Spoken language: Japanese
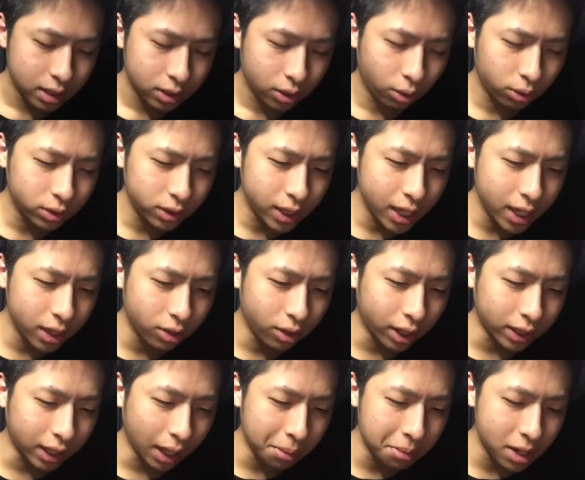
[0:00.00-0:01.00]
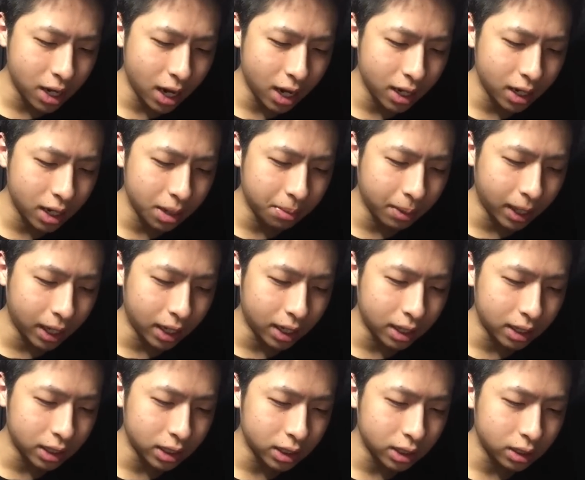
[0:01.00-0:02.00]
トルネードが貯められれば、
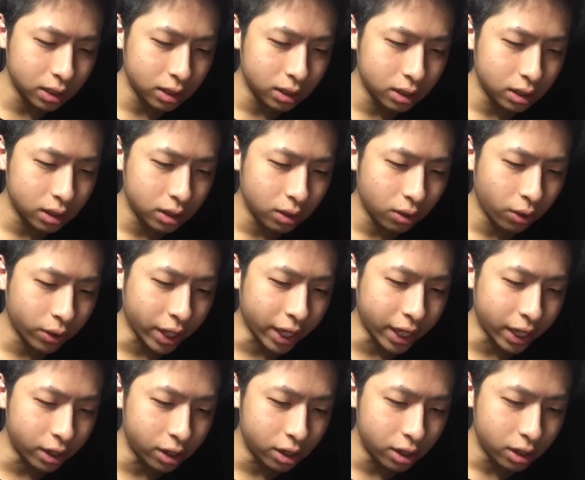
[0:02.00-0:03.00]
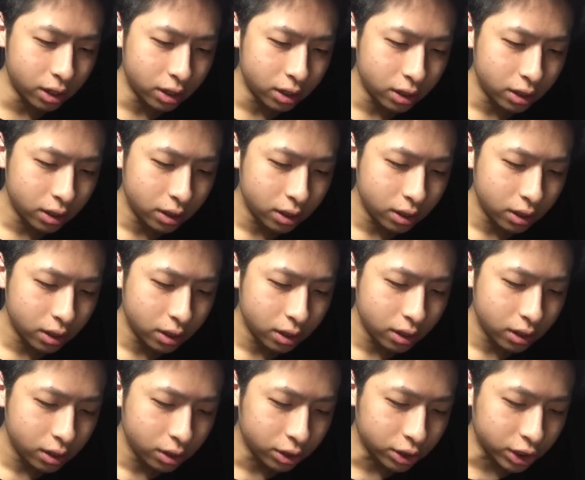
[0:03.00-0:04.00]
オッケーいける。
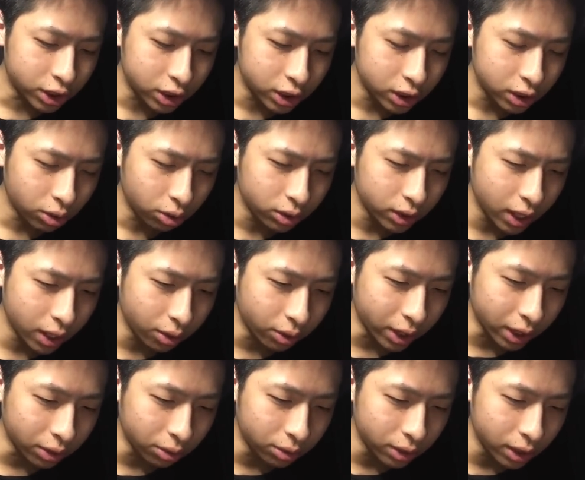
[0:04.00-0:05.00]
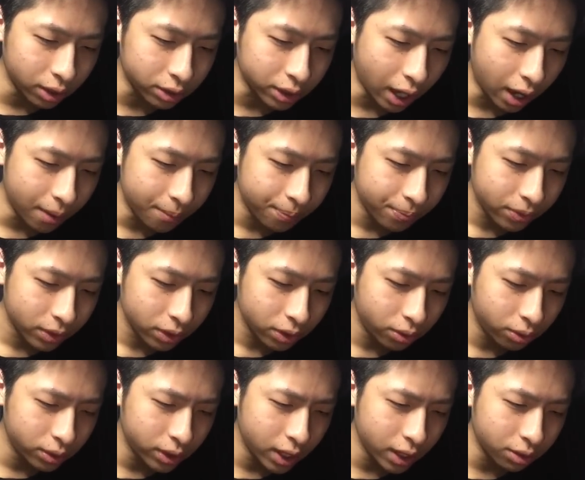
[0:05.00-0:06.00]
よし、トルネードオッケー、トルネード来た。
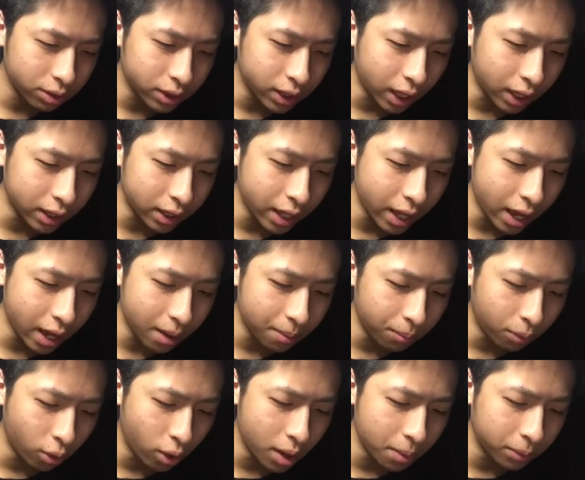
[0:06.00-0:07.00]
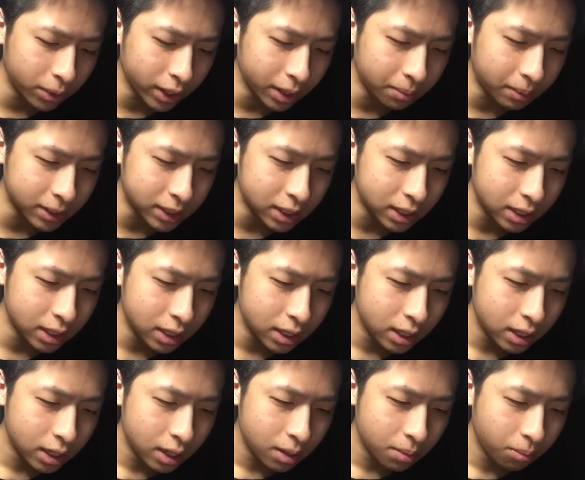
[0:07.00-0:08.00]
トルネード来たんで、防衛もできます。
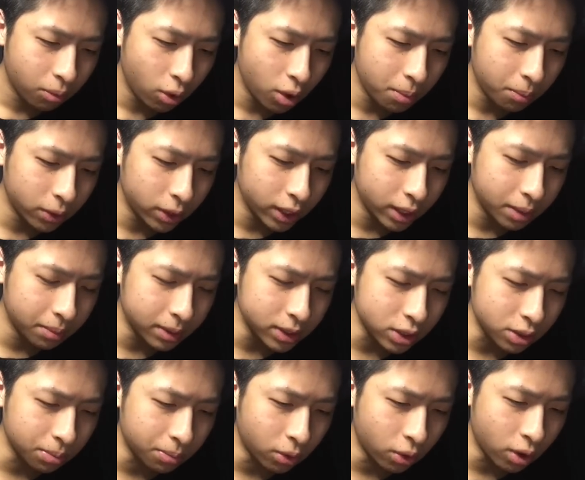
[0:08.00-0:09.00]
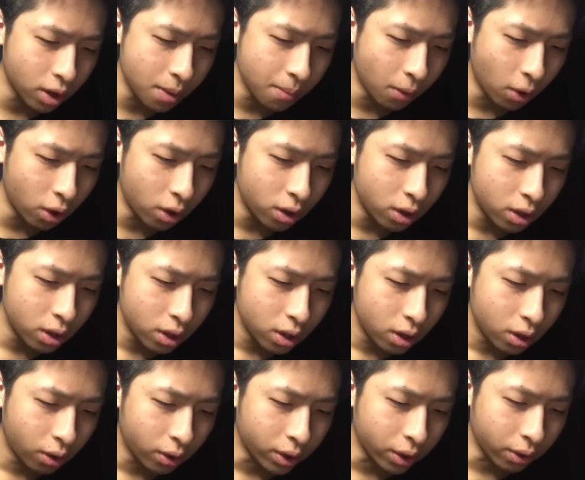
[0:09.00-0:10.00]
防衛もできますよ、防衛も。
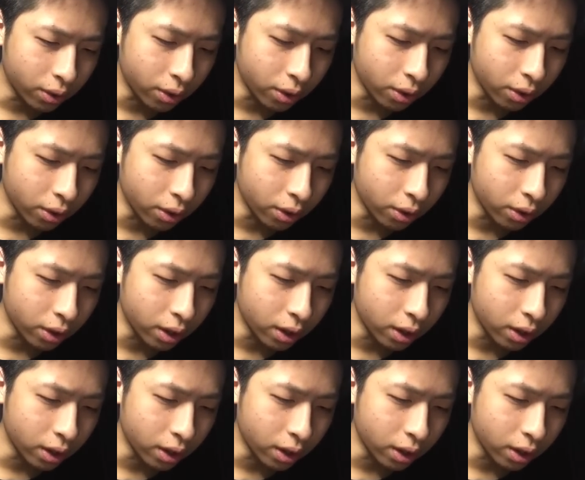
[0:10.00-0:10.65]
オッケーオッケーオッケー。